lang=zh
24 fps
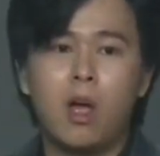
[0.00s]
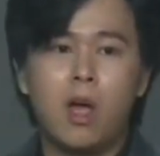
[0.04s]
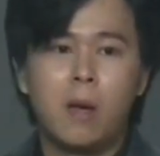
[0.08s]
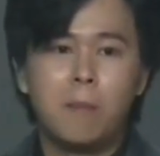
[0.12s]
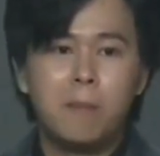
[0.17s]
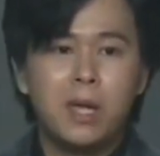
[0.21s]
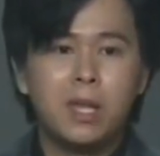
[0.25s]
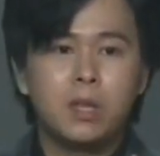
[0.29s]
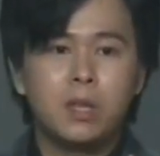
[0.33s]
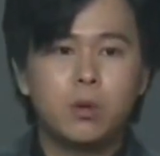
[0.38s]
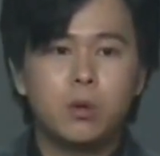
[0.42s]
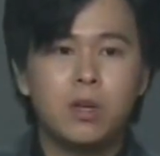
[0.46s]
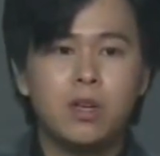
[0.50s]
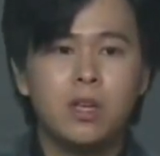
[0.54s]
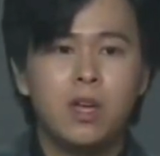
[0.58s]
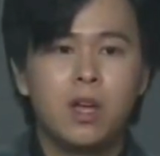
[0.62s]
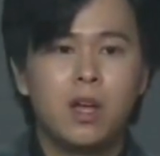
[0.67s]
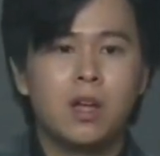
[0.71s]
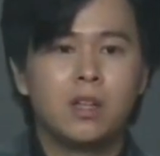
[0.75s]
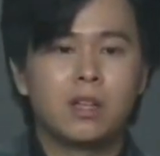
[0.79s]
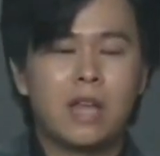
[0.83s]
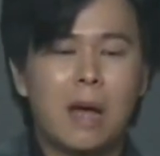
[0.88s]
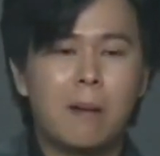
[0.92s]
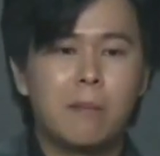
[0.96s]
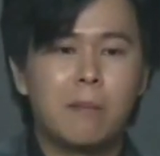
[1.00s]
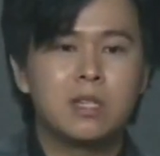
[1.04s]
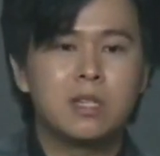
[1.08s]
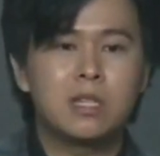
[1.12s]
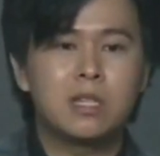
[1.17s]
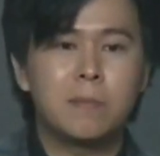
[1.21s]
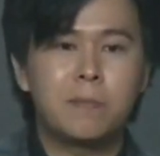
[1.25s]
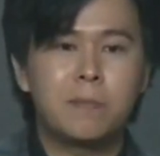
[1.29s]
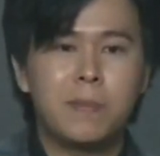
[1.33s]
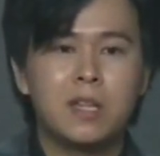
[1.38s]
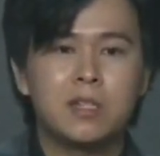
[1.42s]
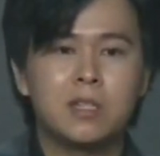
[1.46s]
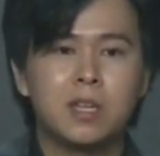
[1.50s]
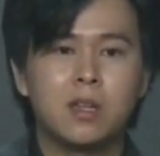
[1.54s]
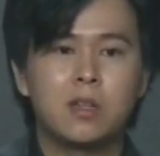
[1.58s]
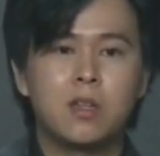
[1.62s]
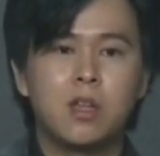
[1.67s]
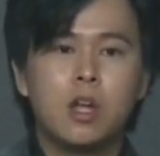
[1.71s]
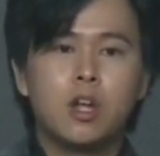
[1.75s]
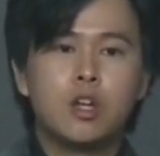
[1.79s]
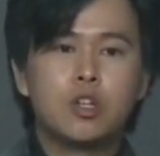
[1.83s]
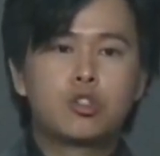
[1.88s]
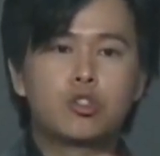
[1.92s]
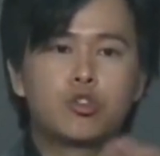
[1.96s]
面对他们是变成
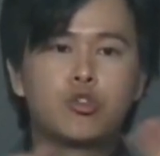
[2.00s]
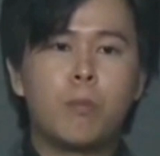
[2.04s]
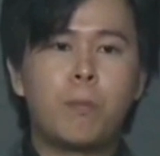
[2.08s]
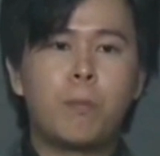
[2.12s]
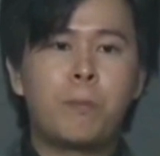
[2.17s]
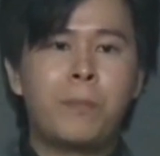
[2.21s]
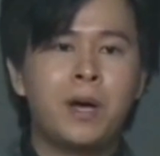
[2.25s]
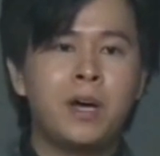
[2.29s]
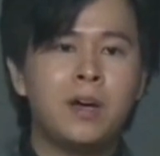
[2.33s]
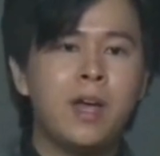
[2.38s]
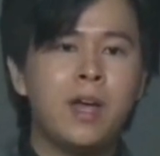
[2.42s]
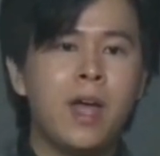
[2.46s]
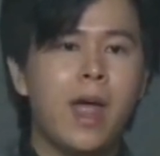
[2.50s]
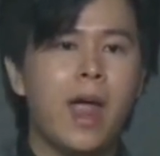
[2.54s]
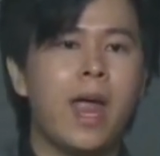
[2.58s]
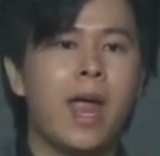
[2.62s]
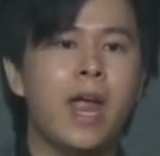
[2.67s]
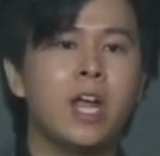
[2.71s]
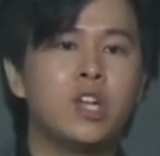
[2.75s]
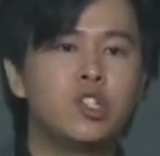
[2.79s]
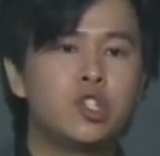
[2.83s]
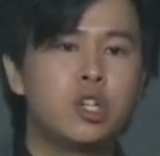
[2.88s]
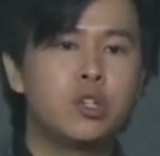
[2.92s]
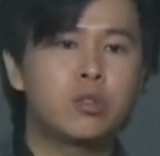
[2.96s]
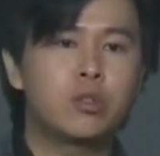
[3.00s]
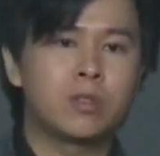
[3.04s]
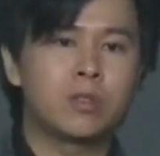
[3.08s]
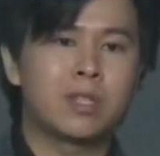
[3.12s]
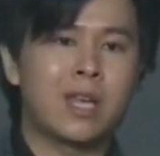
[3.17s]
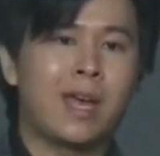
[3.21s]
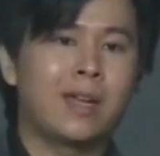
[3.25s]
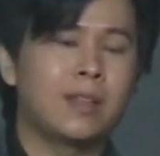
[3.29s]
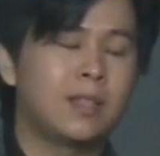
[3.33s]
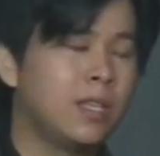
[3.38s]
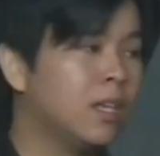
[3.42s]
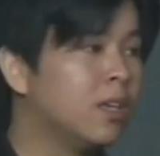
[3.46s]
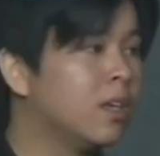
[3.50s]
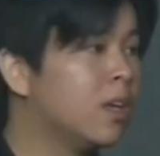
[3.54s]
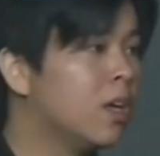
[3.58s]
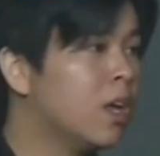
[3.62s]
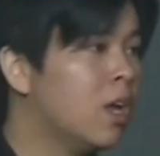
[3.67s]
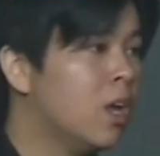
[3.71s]
super aging society。